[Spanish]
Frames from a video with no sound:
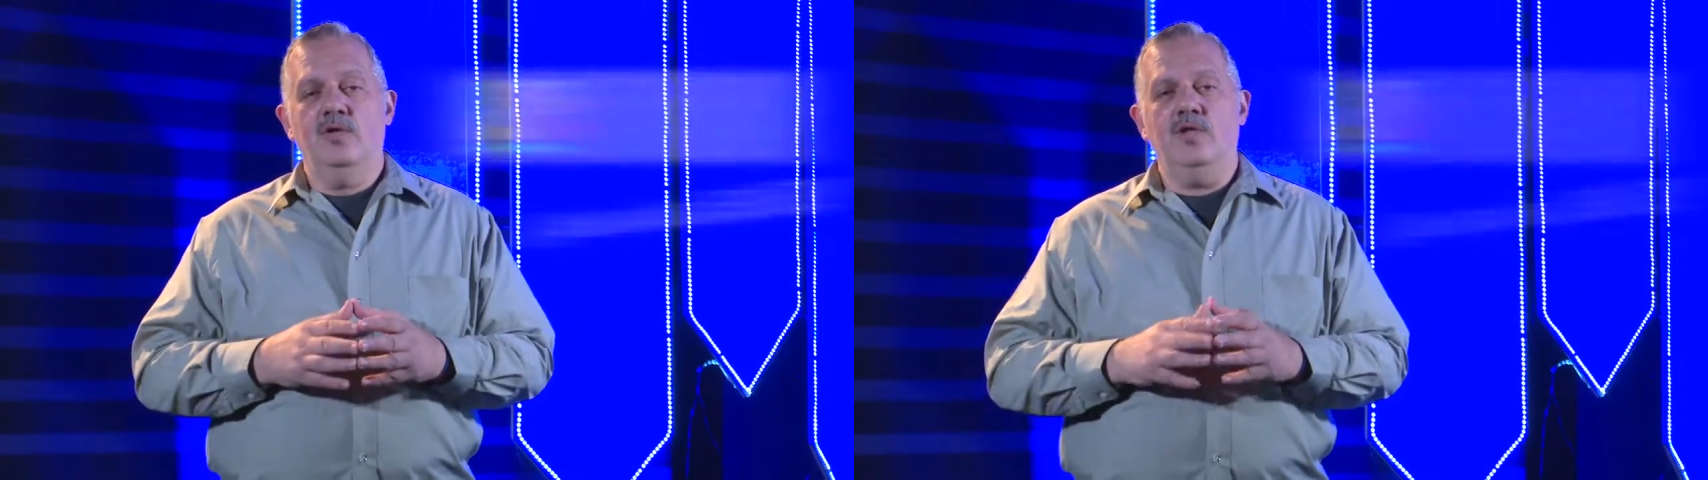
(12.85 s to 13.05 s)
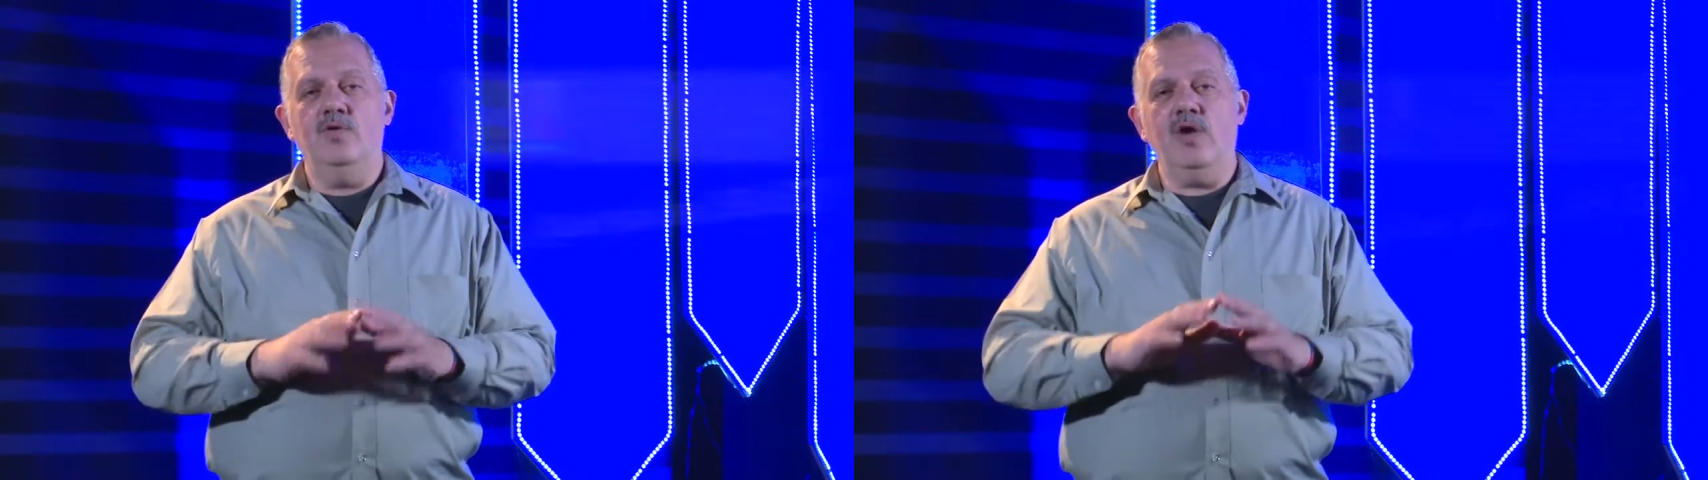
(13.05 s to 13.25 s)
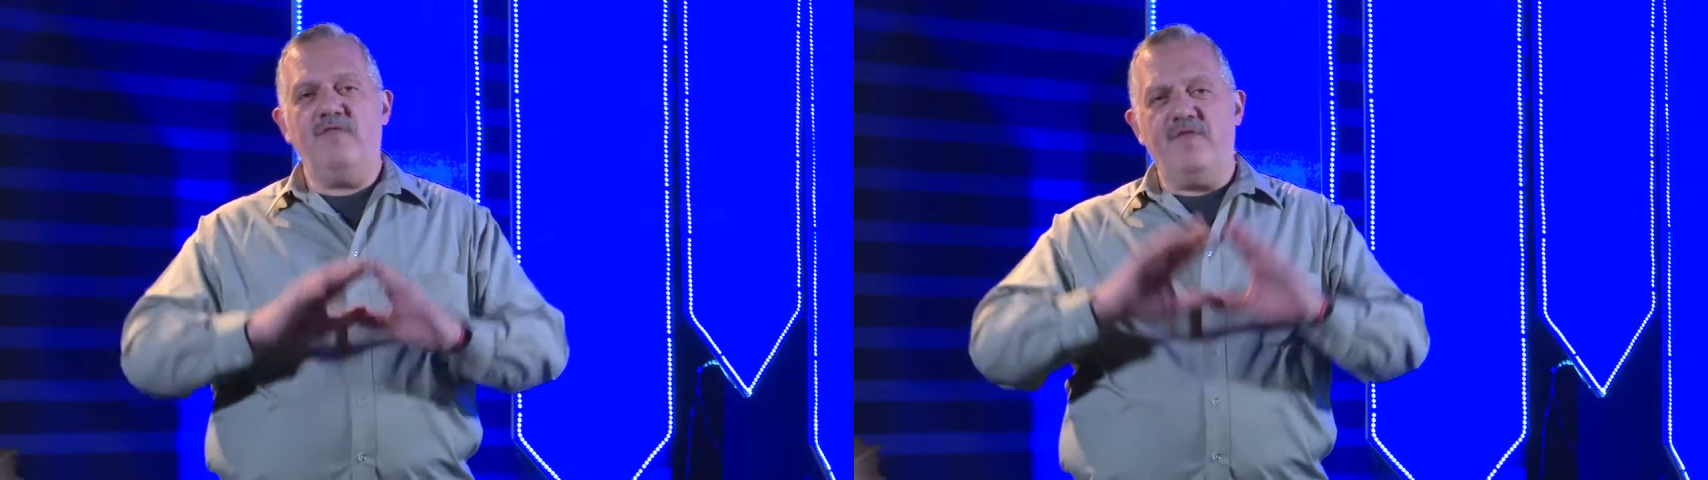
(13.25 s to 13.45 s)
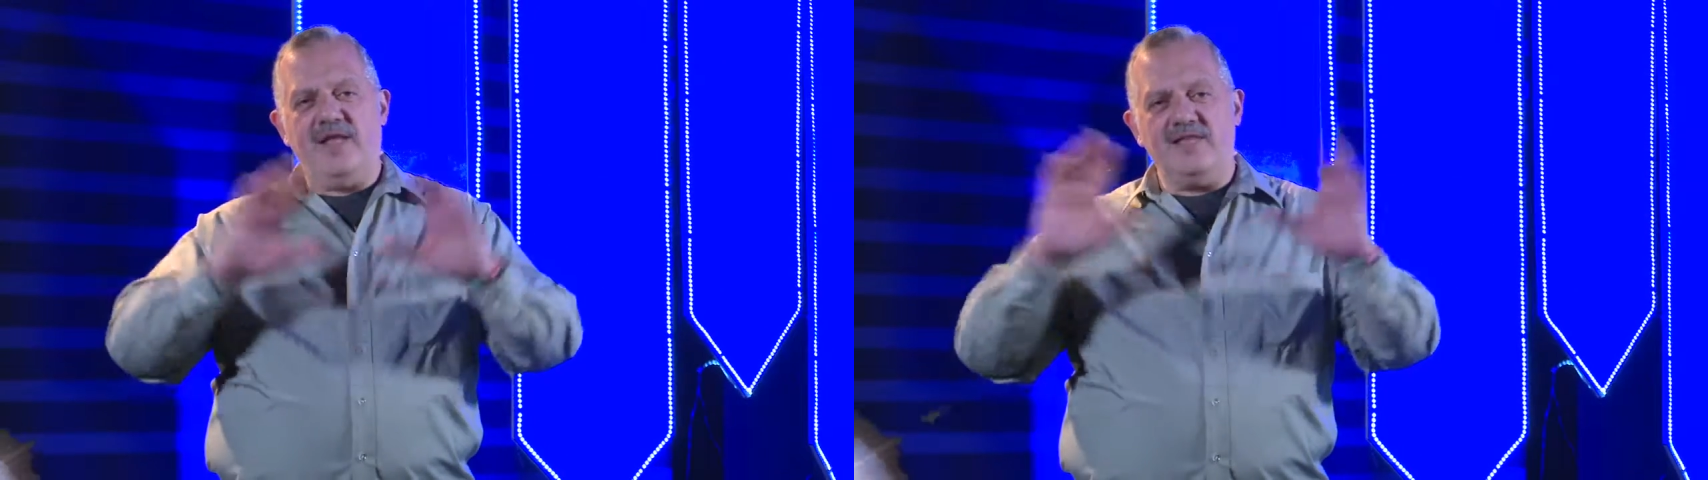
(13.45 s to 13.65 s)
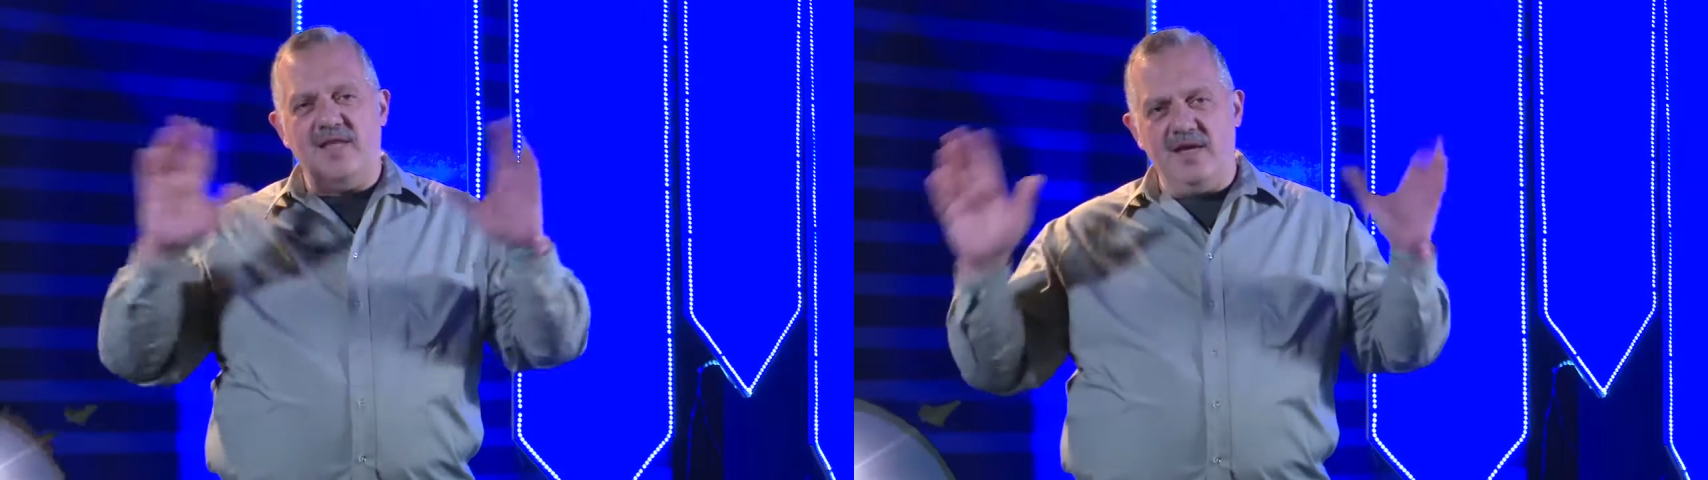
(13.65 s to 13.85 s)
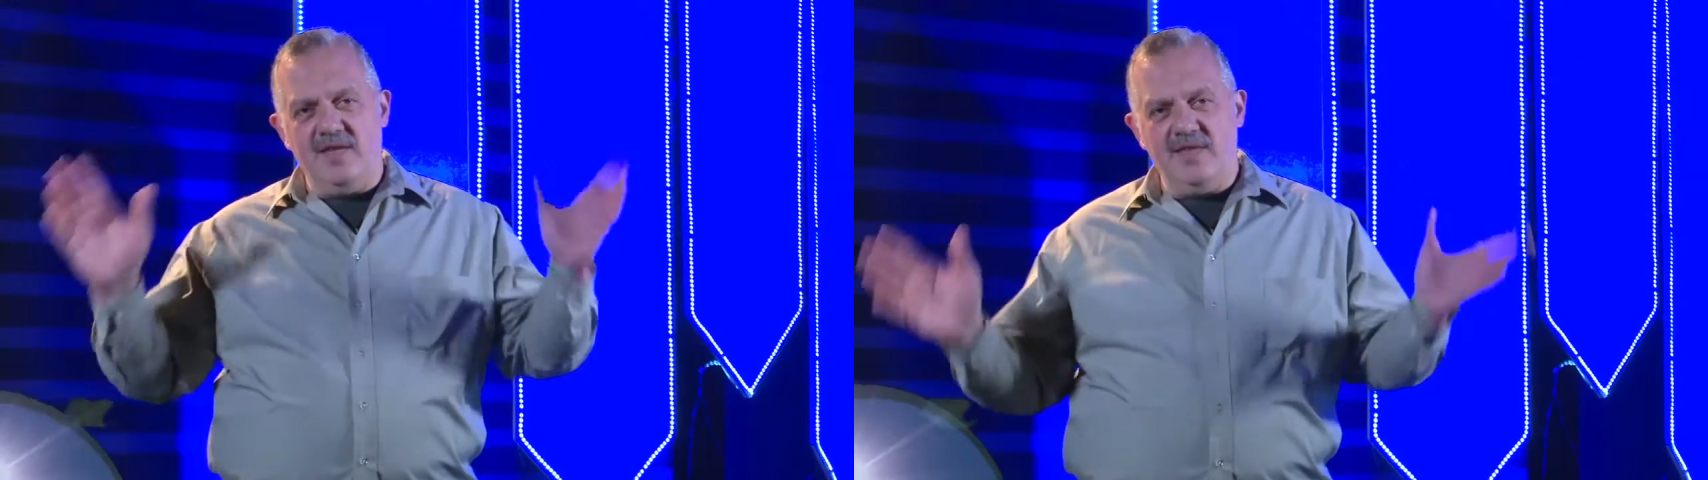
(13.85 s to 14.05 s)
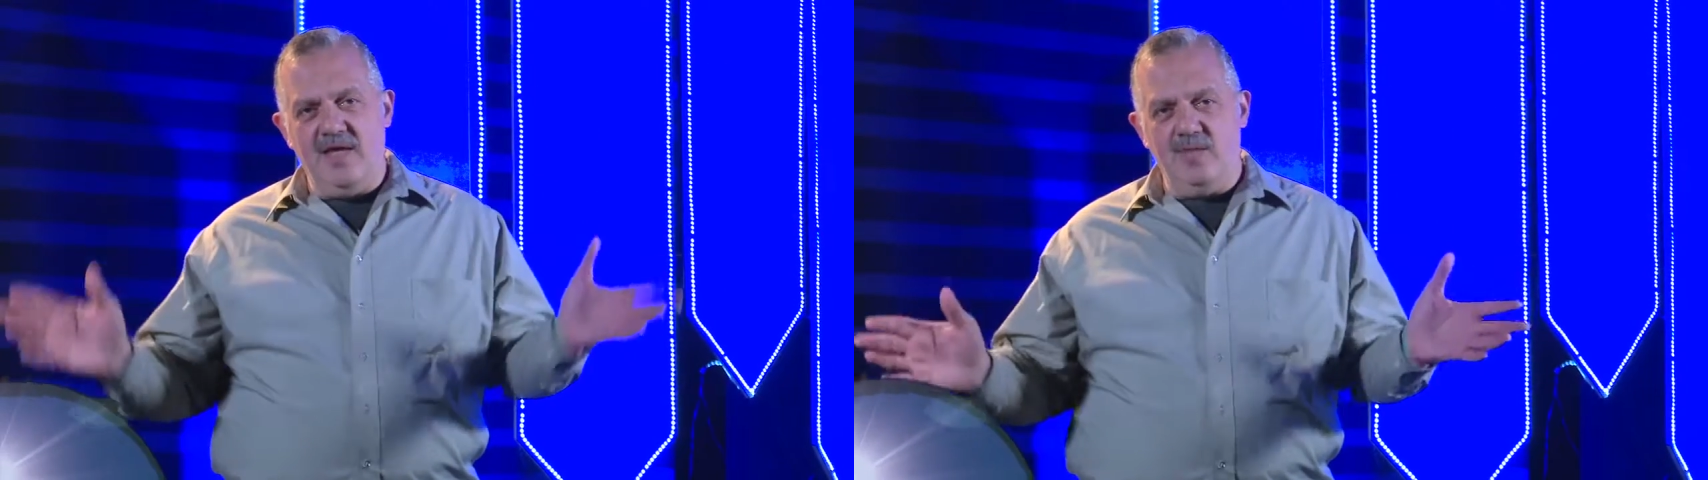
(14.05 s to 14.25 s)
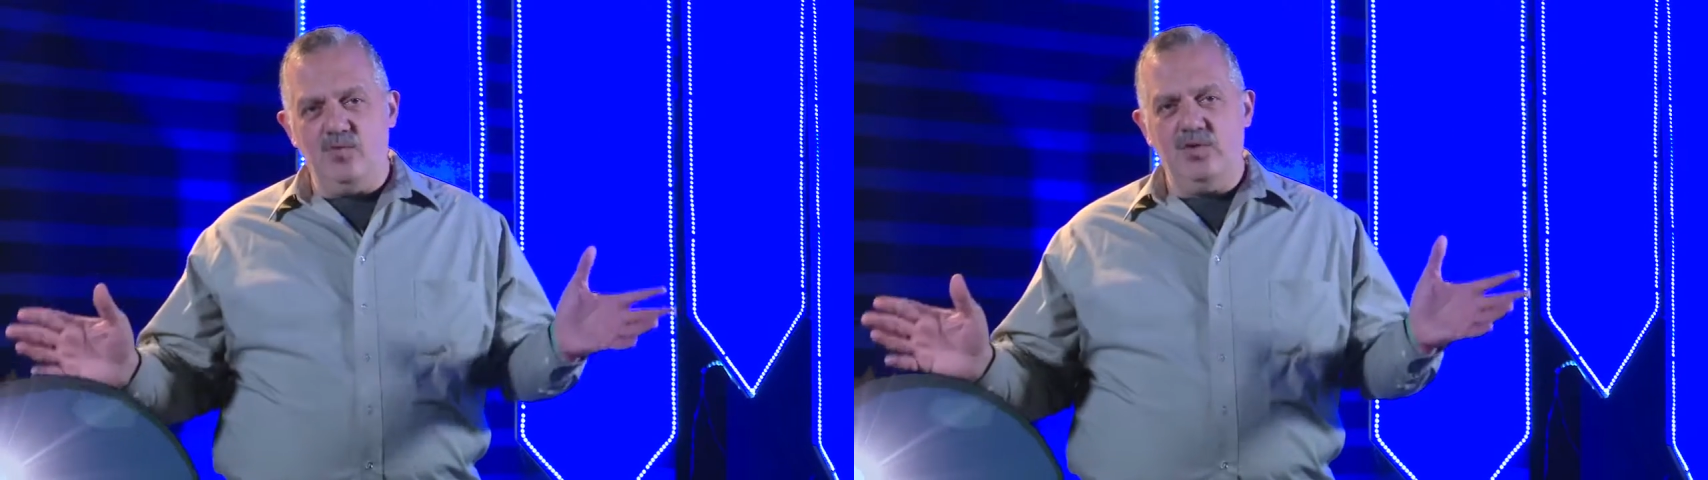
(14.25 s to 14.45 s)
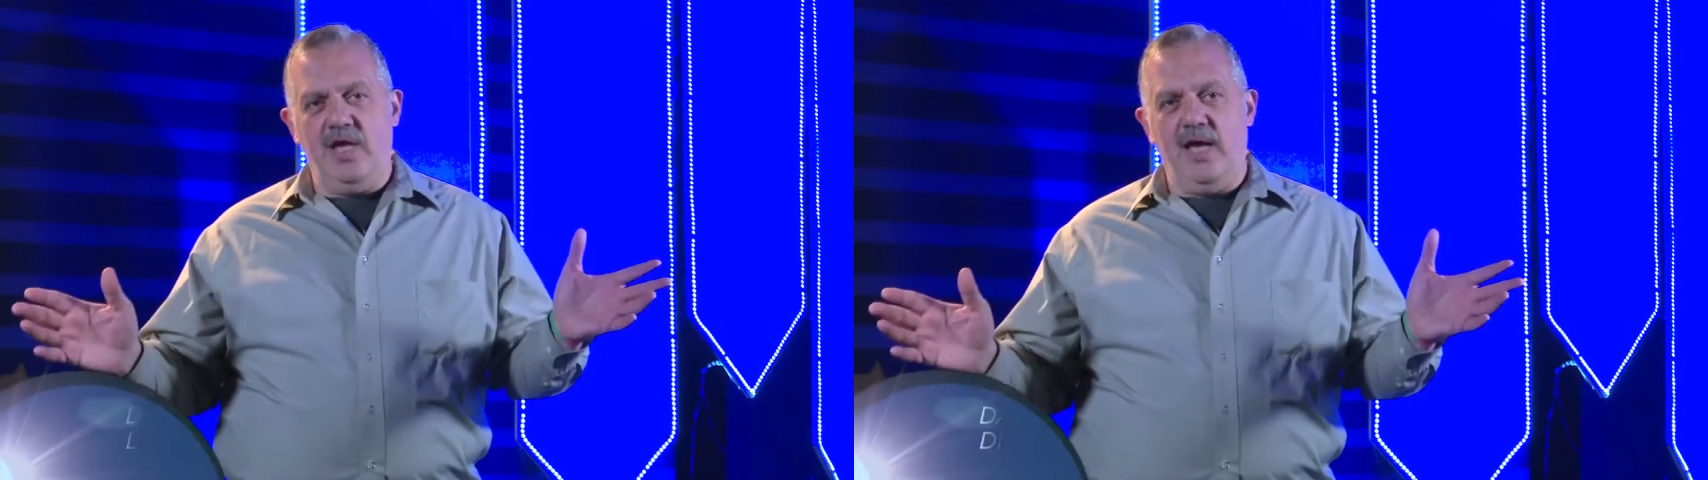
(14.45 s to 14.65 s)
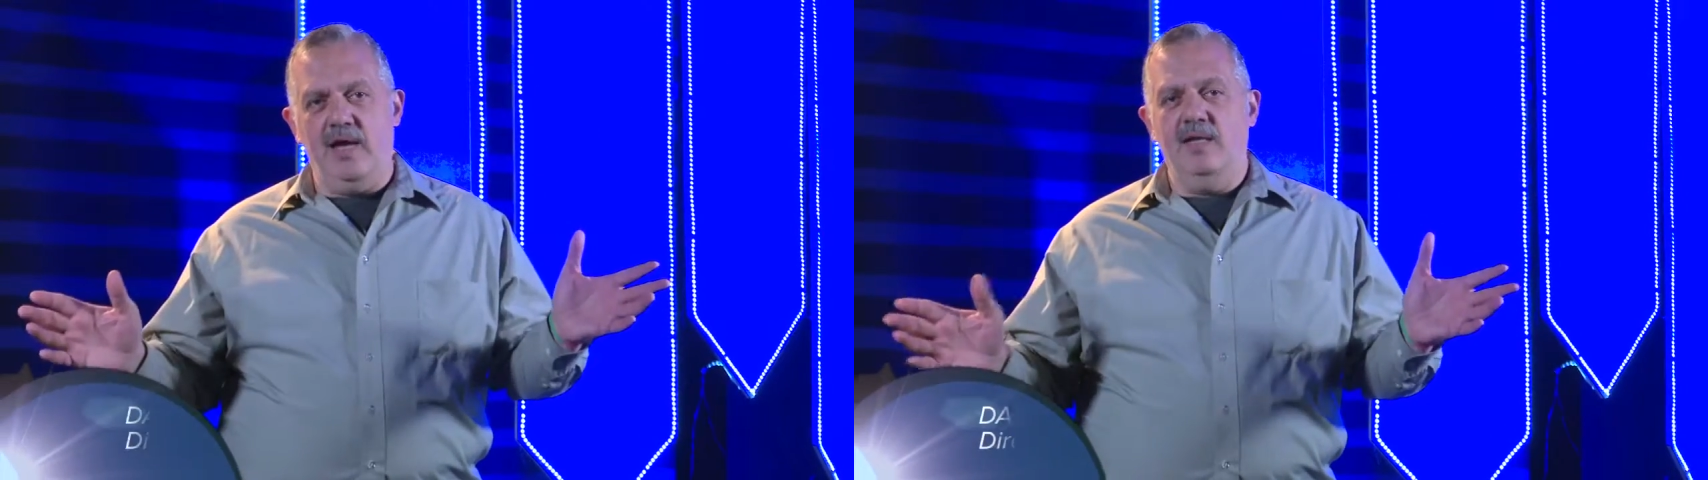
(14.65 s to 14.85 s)
de una fraternidad
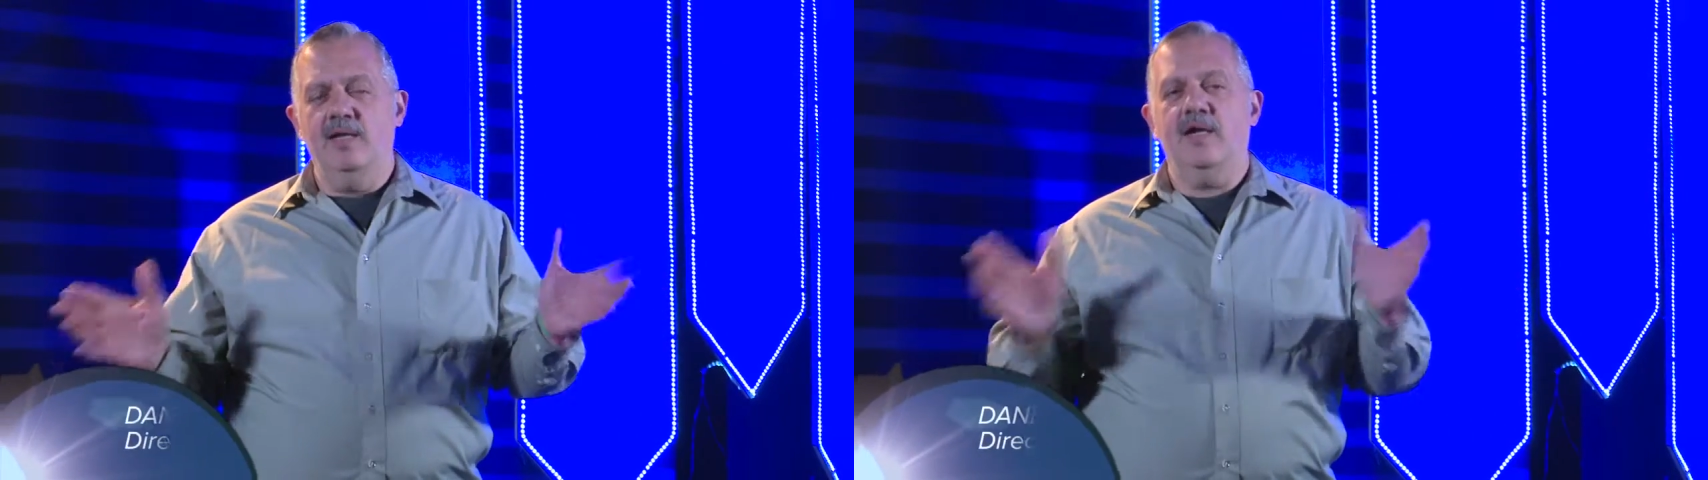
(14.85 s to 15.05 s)
mundial